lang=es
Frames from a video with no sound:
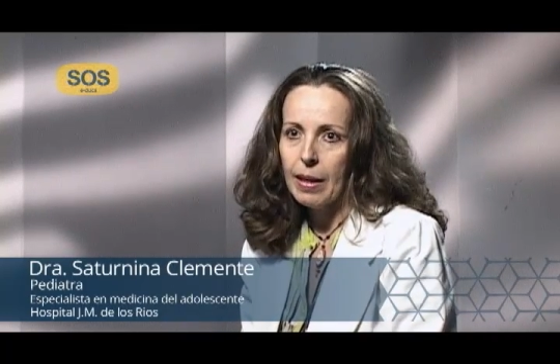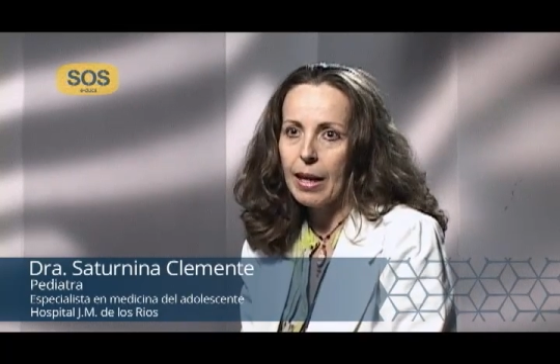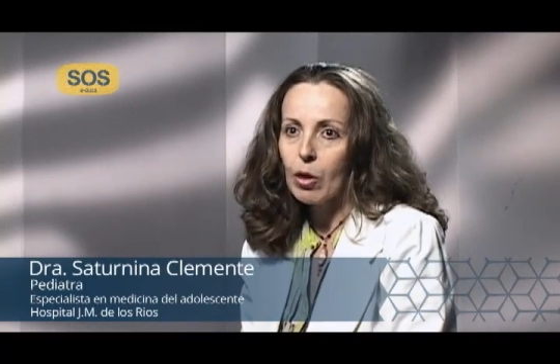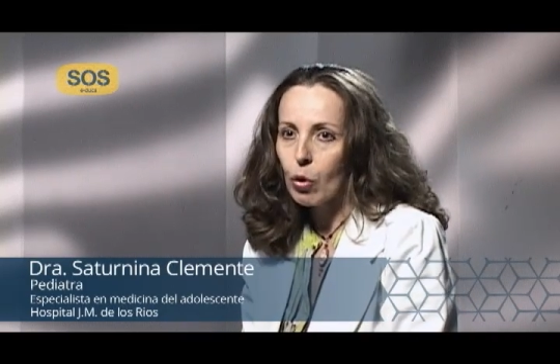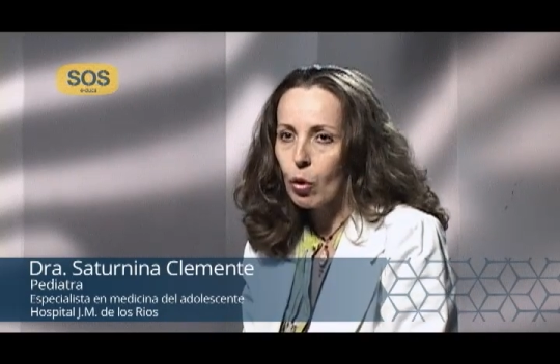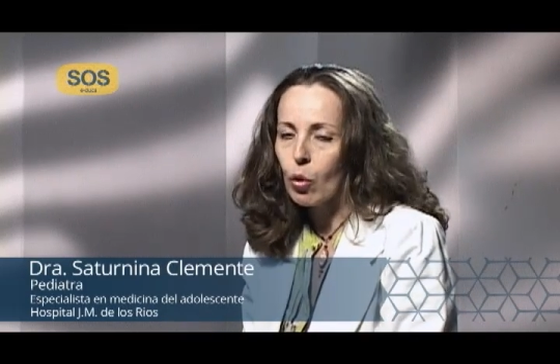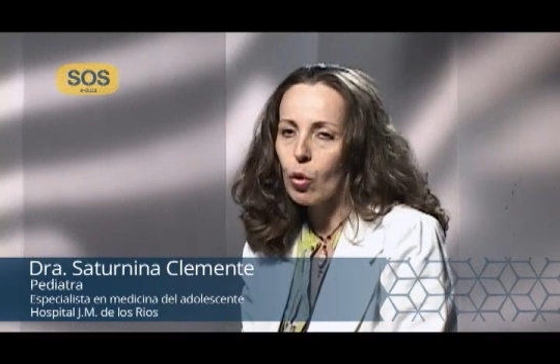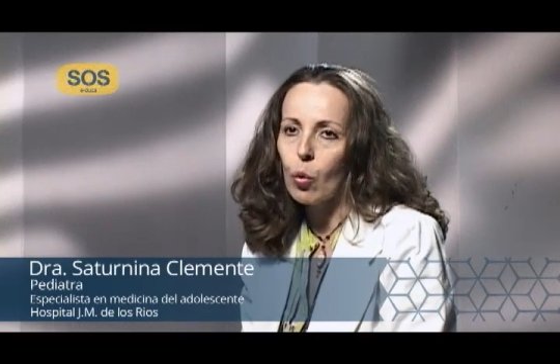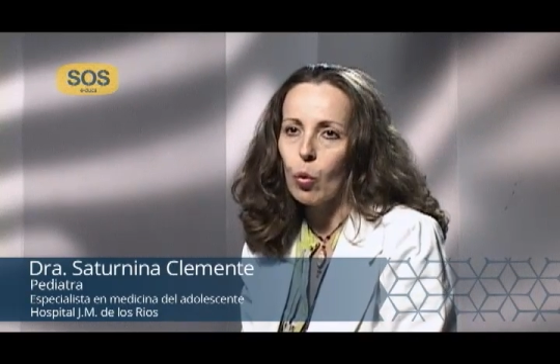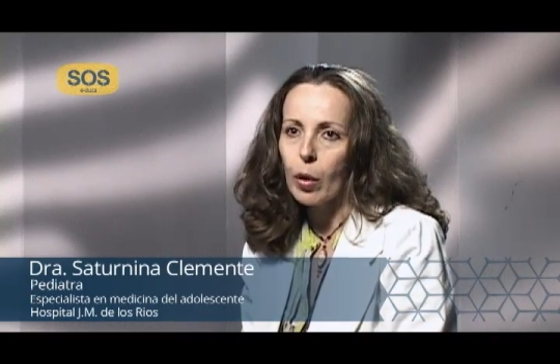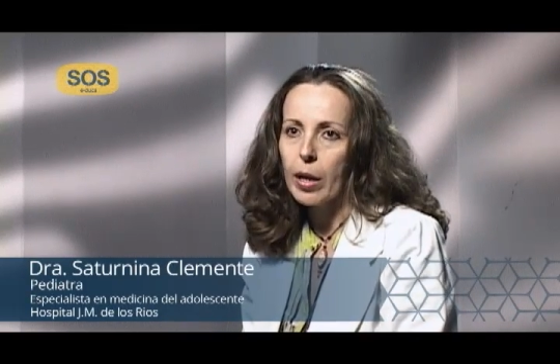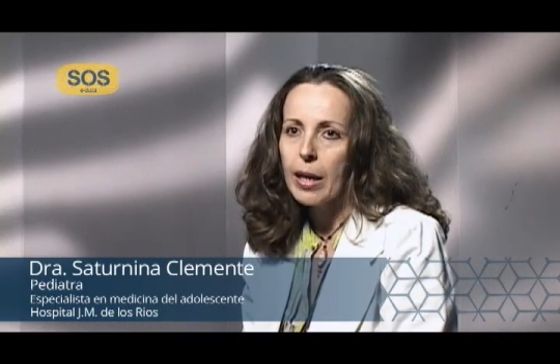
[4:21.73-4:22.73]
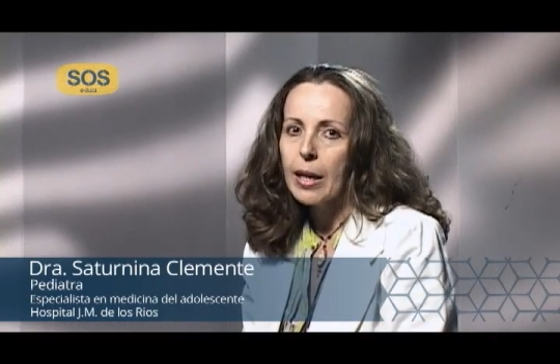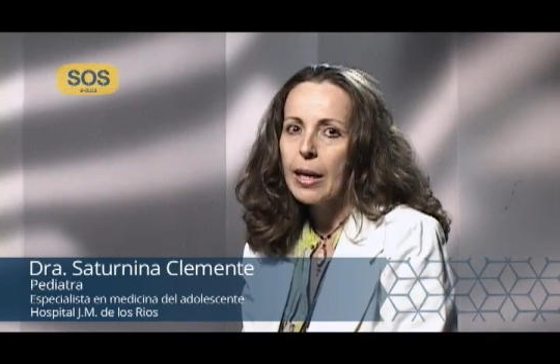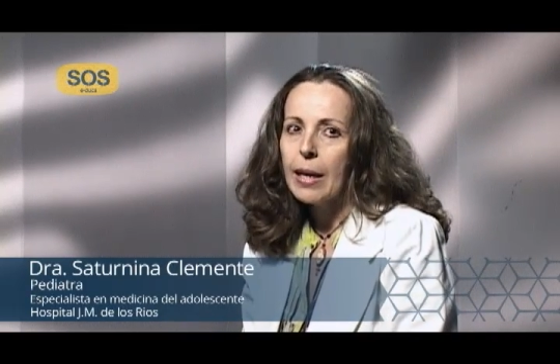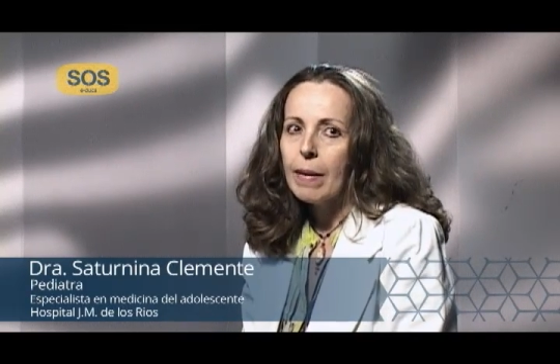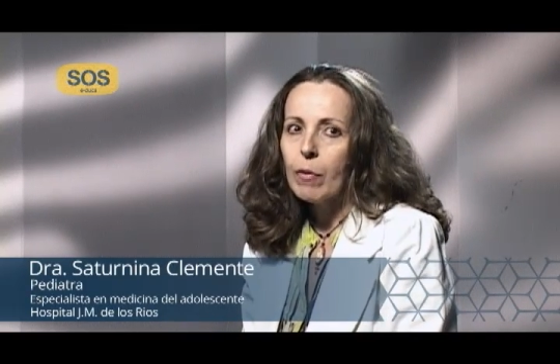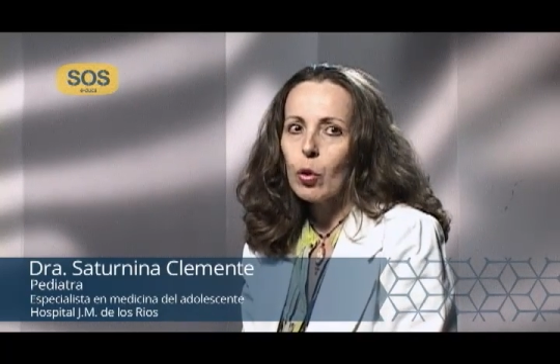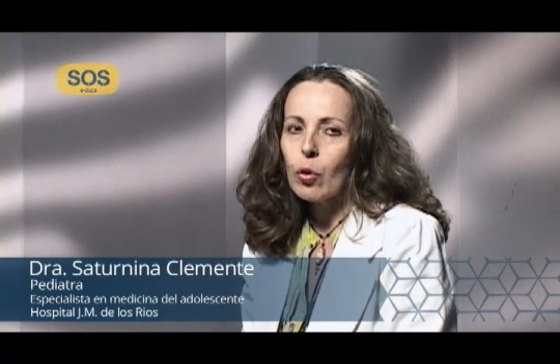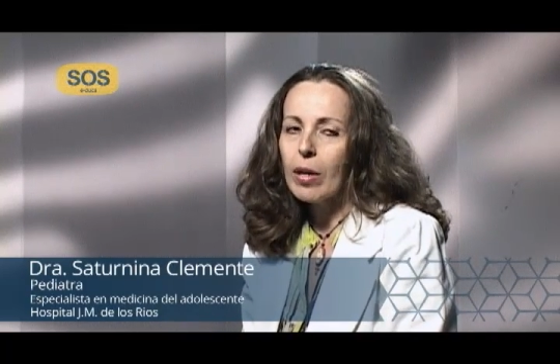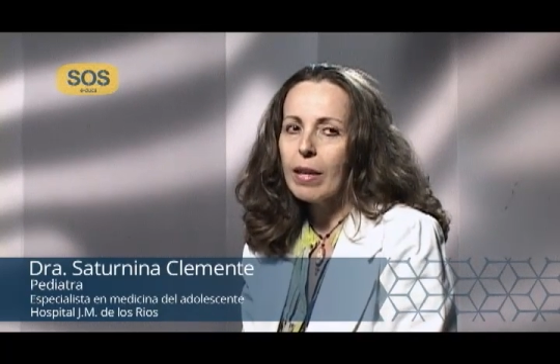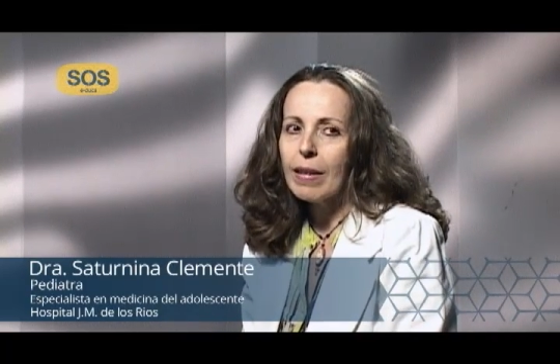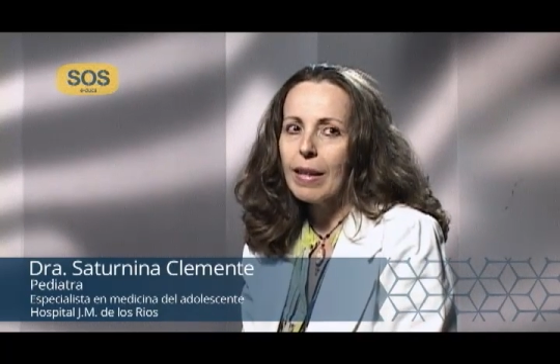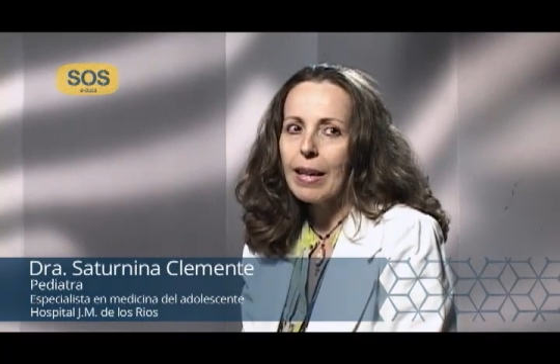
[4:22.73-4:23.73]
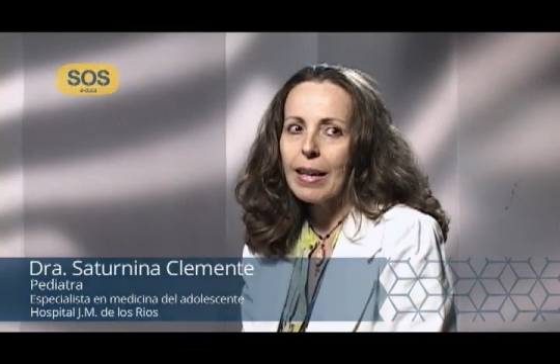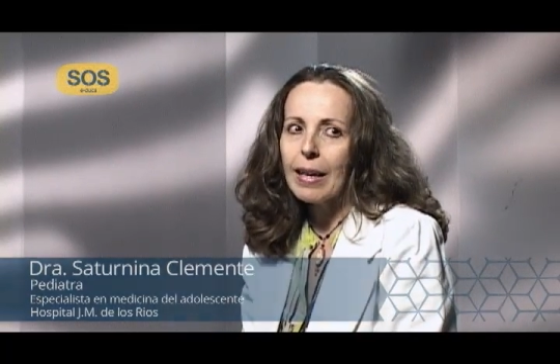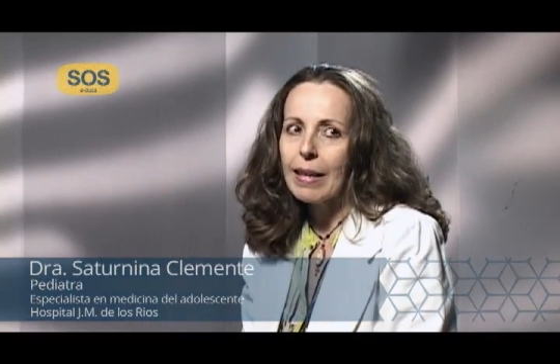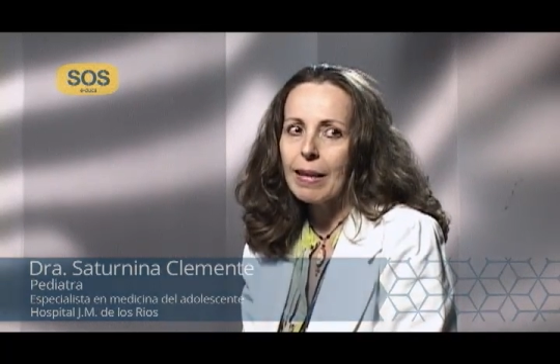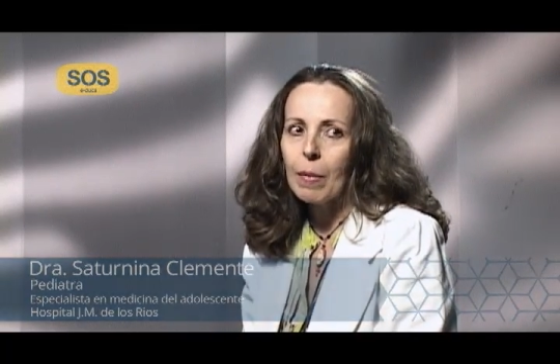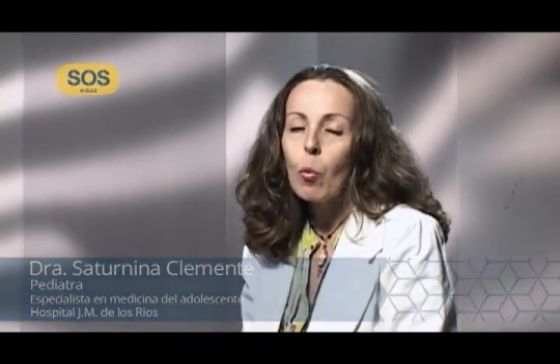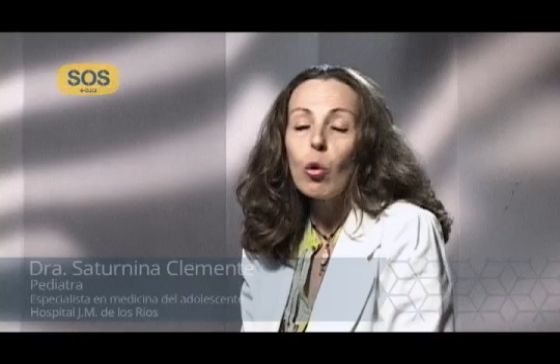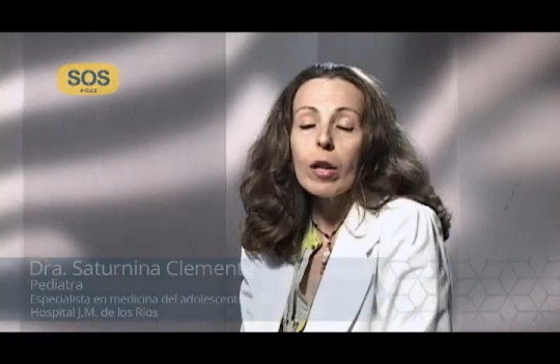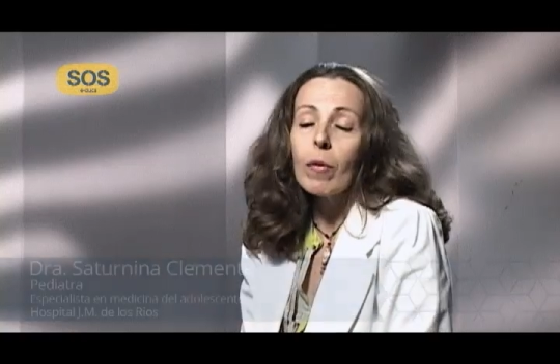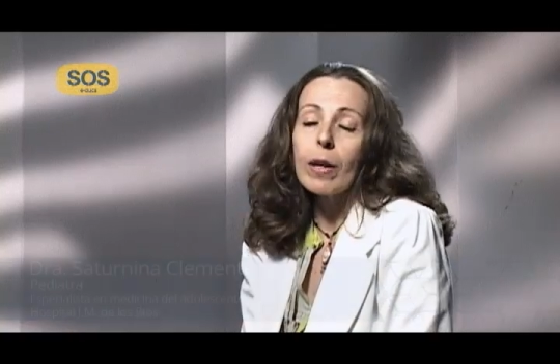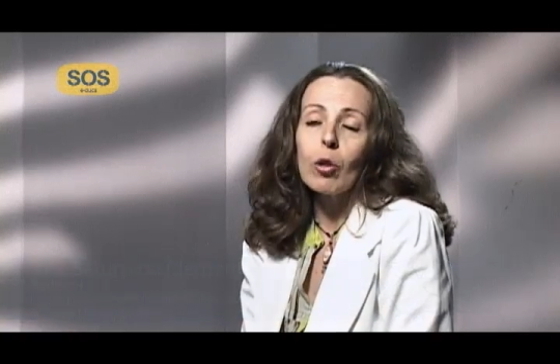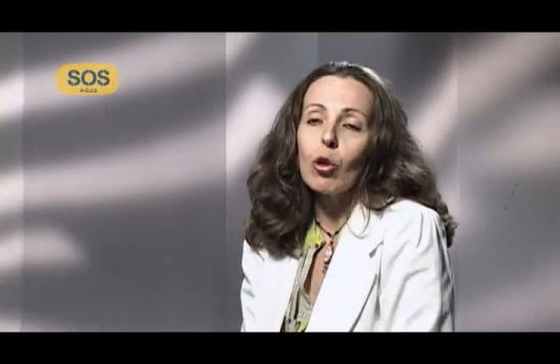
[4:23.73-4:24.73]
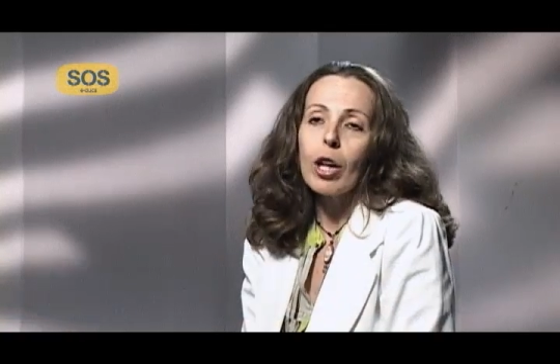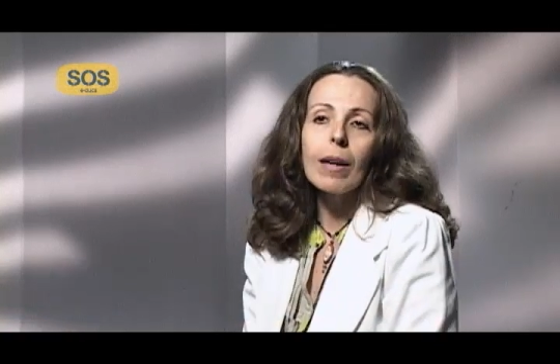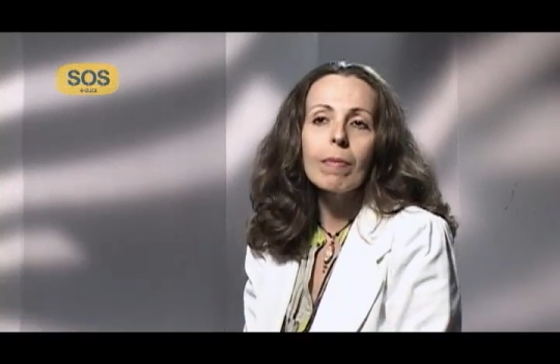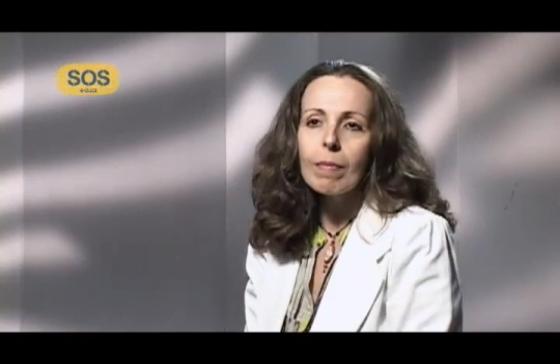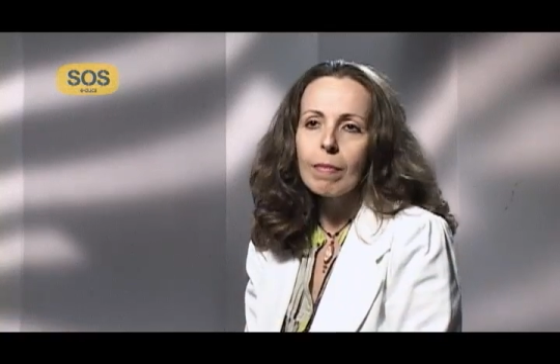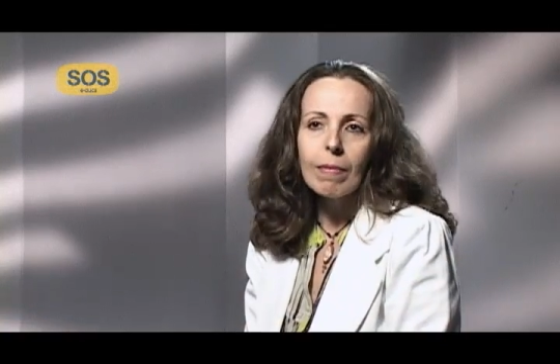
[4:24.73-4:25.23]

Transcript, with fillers: Y eso es lo que ocurre. Entonces es multifactorial.